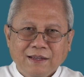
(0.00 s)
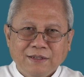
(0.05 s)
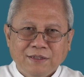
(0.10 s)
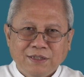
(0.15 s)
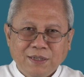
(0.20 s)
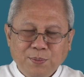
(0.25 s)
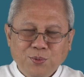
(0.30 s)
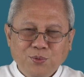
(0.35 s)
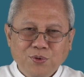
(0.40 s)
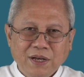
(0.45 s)

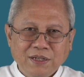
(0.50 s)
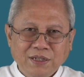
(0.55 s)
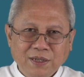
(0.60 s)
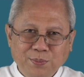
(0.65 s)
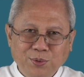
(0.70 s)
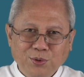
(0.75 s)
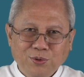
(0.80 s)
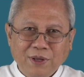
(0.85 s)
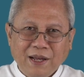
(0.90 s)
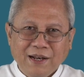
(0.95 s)
Sebuah
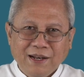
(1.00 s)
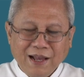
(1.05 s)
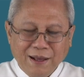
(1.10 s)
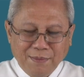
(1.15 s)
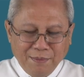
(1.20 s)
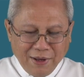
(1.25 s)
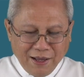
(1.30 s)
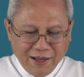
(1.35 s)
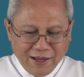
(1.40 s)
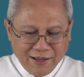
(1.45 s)
sebutan
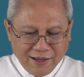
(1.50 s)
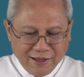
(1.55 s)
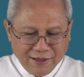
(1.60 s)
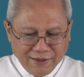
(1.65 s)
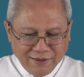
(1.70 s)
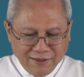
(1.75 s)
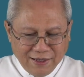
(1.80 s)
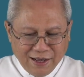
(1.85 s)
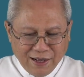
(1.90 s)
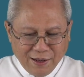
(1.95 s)
nama
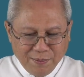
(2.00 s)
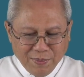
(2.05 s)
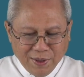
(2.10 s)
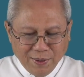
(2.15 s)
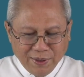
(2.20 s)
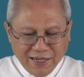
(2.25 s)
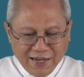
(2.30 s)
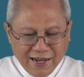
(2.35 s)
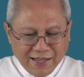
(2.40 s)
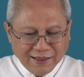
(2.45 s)
yang
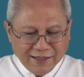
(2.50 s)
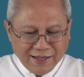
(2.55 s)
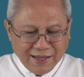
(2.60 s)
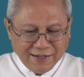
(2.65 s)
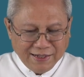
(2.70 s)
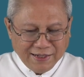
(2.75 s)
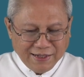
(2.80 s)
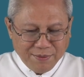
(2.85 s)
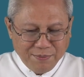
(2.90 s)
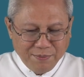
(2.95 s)

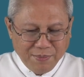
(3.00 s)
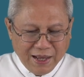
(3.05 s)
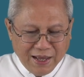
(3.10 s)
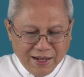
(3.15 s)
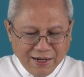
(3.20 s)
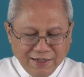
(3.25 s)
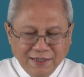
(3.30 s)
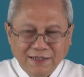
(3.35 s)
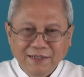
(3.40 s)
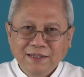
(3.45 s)
mengingatkan
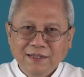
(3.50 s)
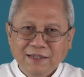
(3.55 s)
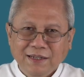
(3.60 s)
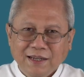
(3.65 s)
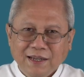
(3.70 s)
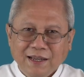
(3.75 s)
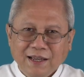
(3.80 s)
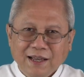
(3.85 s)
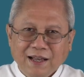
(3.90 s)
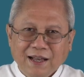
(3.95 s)
kembali
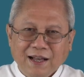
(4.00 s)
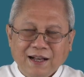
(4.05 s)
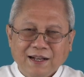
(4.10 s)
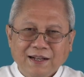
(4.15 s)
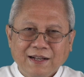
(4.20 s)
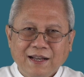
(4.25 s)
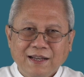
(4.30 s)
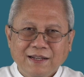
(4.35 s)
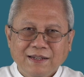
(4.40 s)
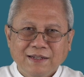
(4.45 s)

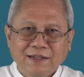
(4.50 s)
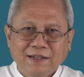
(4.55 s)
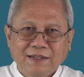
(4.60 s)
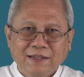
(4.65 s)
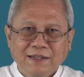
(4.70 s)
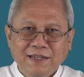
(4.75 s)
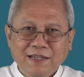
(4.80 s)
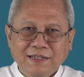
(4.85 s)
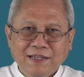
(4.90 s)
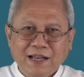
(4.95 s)
akan
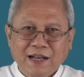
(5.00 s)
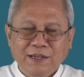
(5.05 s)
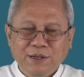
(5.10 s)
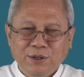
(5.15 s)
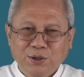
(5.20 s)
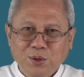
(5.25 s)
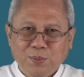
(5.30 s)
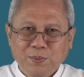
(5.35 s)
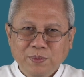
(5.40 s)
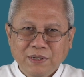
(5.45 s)
kisah
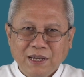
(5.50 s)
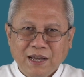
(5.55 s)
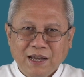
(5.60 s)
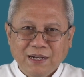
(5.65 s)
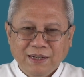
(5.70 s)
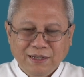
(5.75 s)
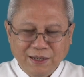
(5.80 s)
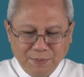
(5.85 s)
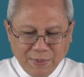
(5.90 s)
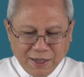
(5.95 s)

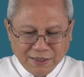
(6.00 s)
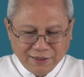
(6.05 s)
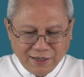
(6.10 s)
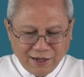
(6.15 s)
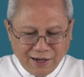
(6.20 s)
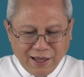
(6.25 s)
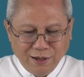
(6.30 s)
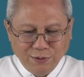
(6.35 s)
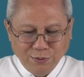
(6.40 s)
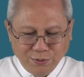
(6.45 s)
hidupnya di
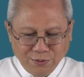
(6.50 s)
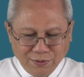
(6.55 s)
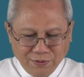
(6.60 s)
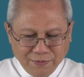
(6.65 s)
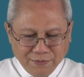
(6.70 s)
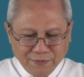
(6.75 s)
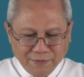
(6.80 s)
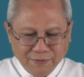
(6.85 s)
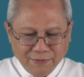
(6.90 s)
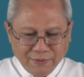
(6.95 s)
masa lalu,
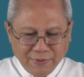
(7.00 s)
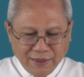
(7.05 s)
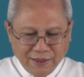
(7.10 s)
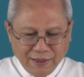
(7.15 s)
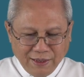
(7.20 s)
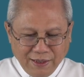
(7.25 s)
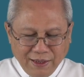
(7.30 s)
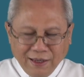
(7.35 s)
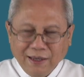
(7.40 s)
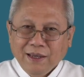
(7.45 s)

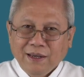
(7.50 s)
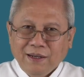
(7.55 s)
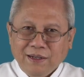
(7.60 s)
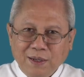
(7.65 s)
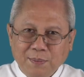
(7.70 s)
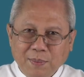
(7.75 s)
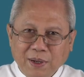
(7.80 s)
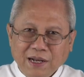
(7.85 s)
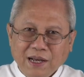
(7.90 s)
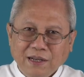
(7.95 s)

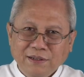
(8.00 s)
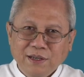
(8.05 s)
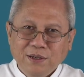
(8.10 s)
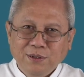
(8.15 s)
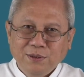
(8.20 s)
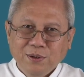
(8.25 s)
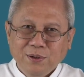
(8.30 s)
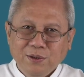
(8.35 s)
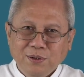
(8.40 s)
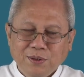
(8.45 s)
di mana
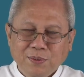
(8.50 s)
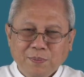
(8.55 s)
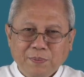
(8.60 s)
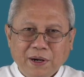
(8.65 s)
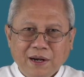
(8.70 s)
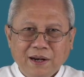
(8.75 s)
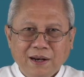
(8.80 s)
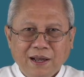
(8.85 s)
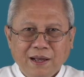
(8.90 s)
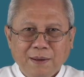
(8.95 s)
Yesus
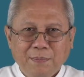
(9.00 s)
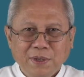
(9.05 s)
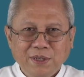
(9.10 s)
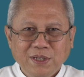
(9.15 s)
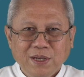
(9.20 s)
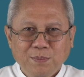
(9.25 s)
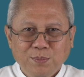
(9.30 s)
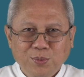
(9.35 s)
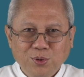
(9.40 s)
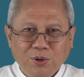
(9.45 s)
pernah
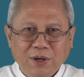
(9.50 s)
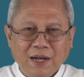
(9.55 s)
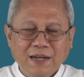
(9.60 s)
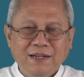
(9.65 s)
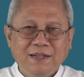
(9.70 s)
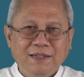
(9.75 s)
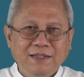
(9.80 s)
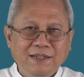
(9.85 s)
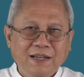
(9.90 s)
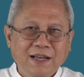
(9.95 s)

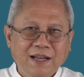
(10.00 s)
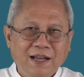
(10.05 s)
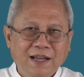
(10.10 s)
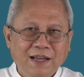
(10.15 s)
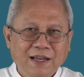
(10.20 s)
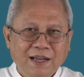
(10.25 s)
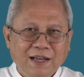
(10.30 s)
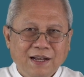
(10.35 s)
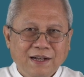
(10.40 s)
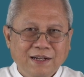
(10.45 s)
menyembuhkan
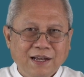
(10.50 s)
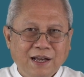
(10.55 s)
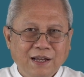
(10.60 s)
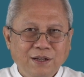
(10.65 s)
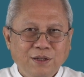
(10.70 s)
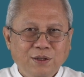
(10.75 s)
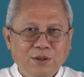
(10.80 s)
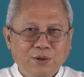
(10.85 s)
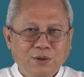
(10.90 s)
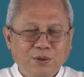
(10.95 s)
dia
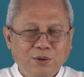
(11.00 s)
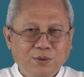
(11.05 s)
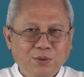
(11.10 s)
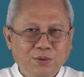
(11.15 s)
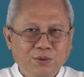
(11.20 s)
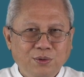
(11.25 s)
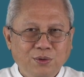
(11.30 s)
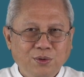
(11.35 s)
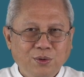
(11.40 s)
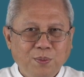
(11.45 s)
dari
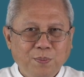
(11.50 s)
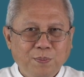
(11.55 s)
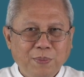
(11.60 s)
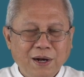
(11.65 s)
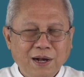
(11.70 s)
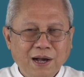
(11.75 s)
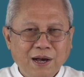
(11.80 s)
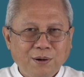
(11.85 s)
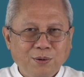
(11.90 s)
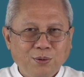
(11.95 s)
tujuh
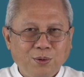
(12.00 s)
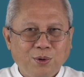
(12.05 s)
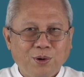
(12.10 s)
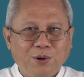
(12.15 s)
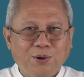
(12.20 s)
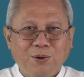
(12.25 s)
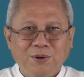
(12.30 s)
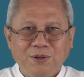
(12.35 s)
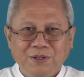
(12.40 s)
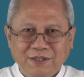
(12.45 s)
pengaruh
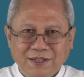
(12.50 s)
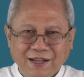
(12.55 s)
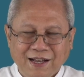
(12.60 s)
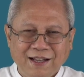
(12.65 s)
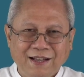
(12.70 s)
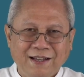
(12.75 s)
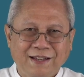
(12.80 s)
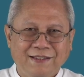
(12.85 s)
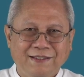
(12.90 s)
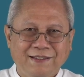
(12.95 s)
roh
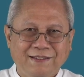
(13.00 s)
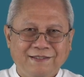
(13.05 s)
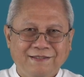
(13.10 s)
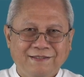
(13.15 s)
jahat.